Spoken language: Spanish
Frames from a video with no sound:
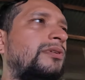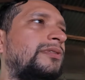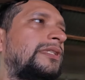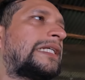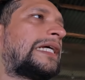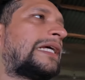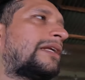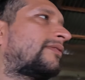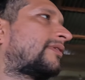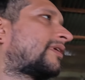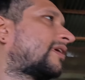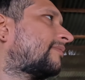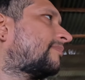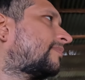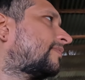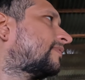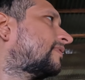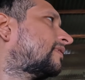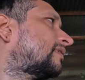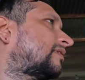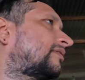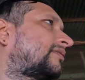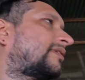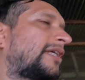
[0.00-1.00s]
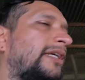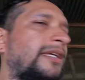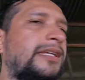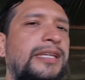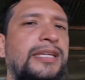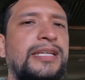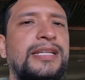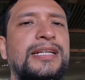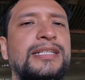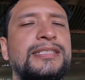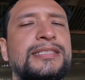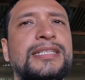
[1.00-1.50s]
o, ya lo que, lo que
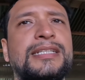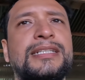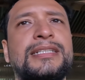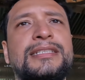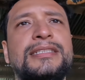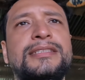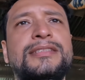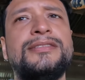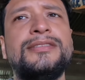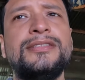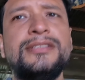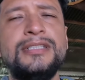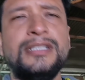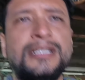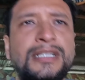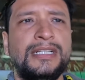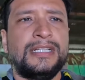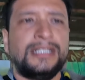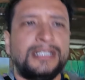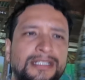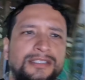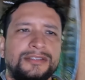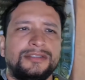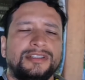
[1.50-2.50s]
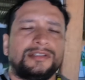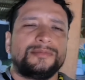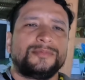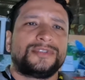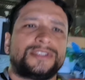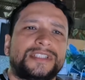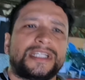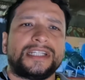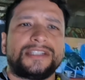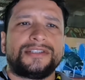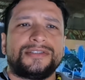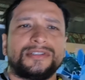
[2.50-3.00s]
quiera hacer, ¿listo? Entonces
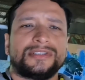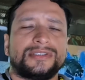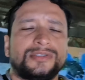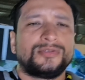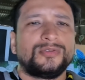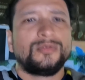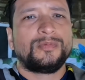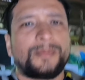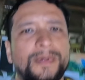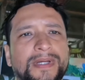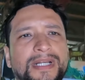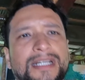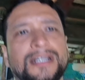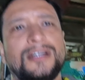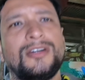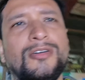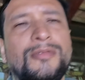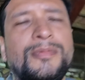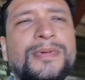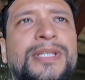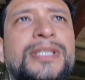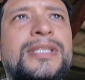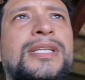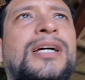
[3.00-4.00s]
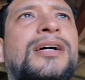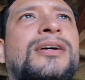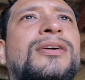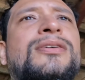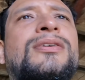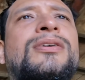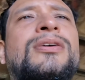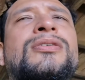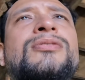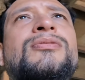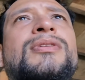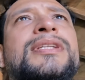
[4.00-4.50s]
muchachos, súper
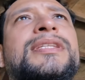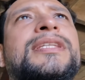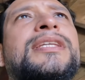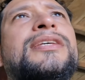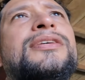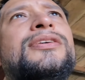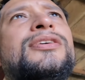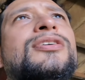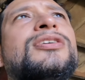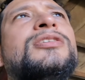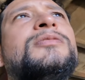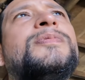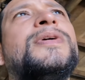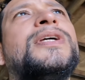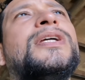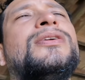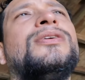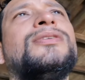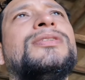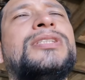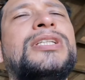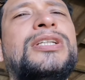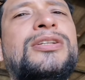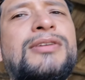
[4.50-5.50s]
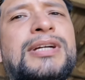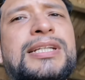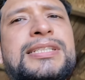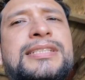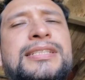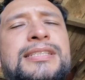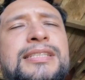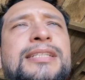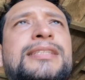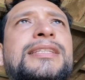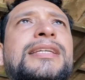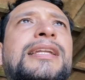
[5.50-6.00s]
recomendado Juan de Dios, pero si lo
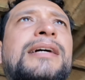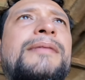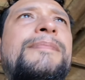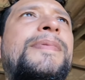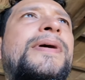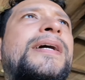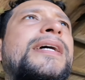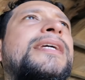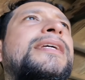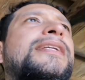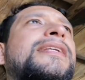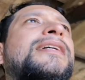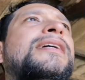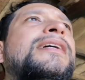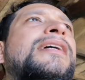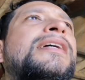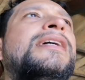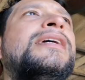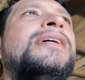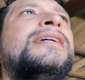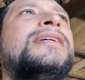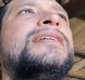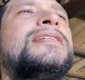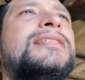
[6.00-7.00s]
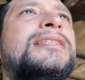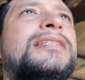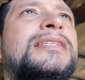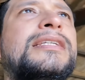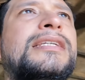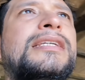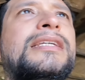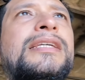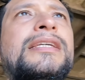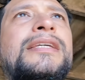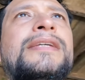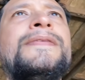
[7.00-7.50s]
hacen desde la página,
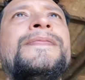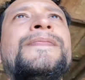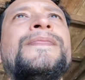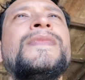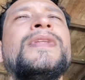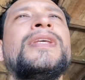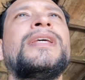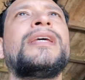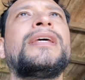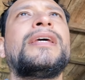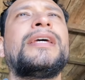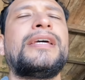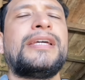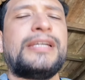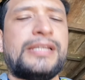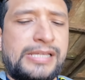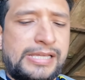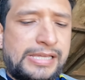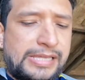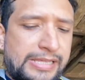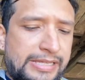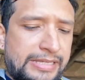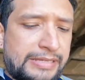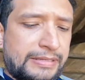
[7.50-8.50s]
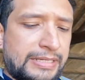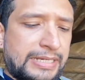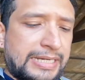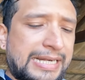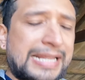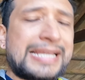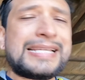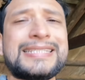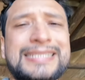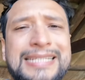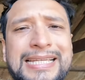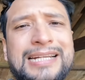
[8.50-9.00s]
si eh,
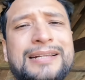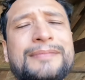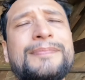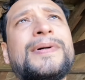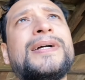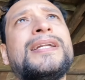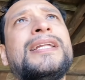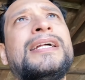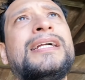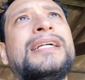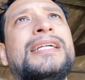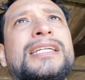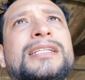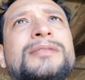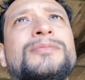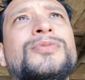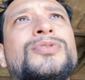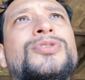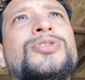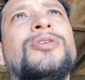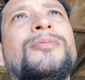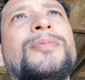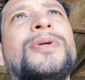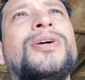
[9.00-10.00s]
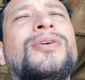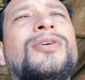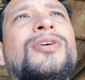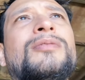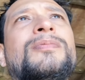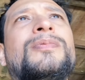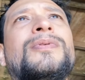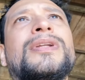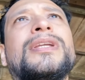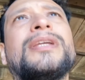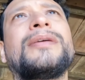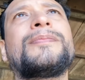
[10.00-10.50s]
reservan es mucho
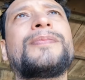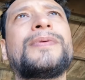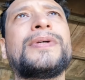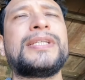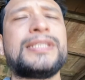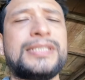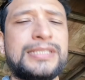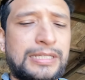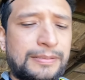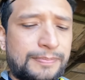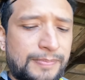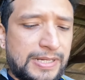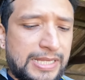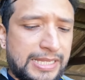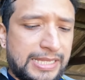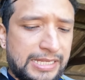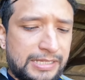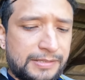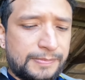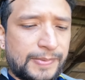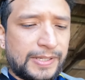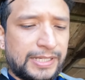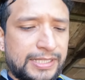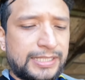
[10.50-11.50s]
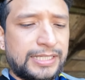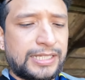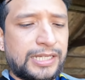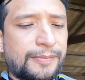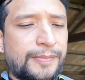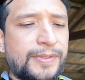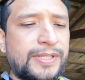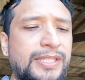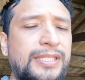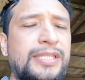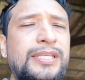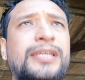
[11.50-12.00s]
mejor porque pues esta playa es
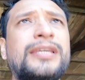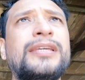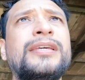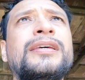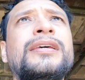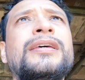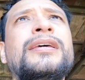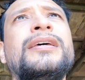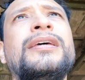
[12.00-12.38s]
prácticamente